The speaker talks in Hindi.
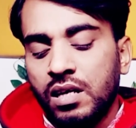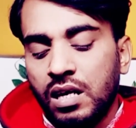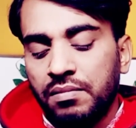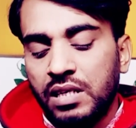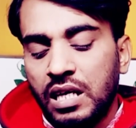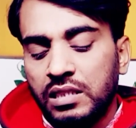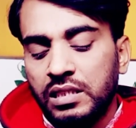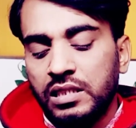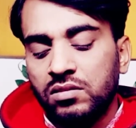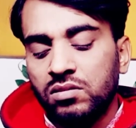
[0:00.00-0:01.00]
अब गैलेक्सी
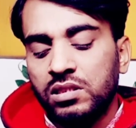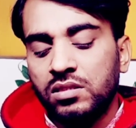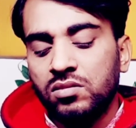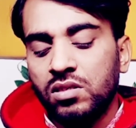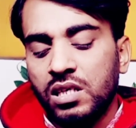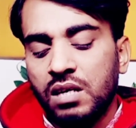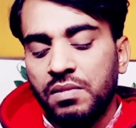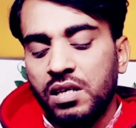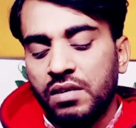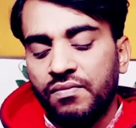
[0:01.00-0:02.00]
स्टोर से जो है हमें
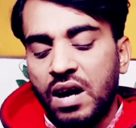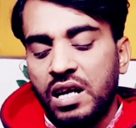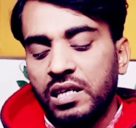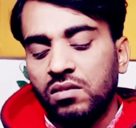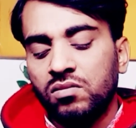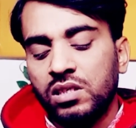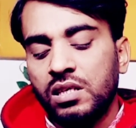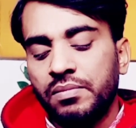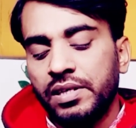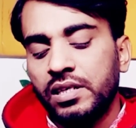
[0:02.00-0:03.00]
एक फाइल डाउनलोड करना
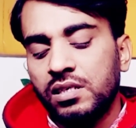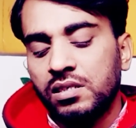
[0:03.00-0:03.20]
पड़ेगा